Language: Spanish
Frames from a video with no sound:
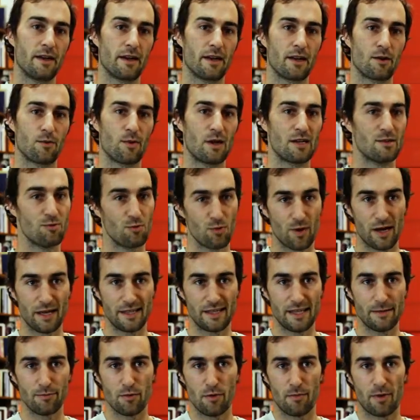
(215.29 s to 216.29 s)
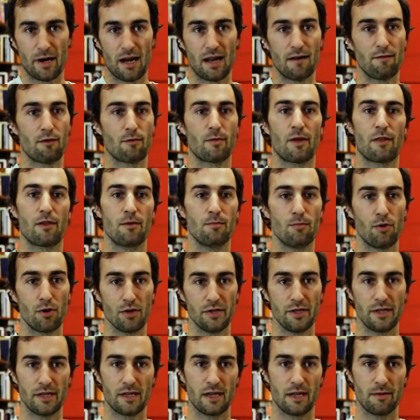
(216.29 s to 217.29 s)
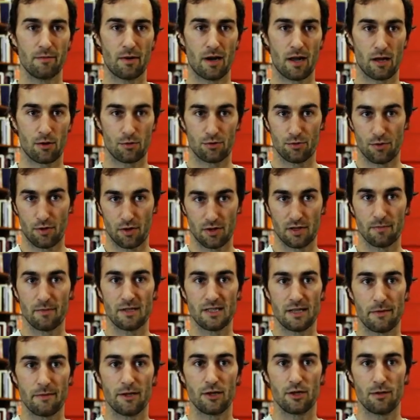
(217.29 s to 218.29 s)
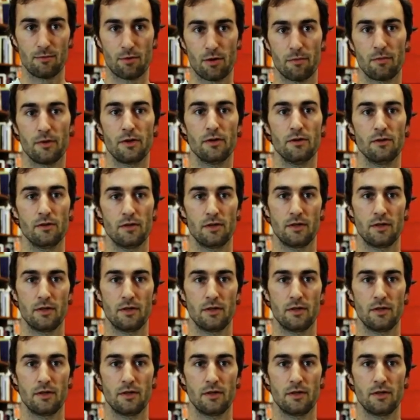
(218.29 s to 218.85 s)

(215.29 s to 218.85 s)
en el cual nunca hay tiempo para la formación política y para la construcción de pensamiento propio,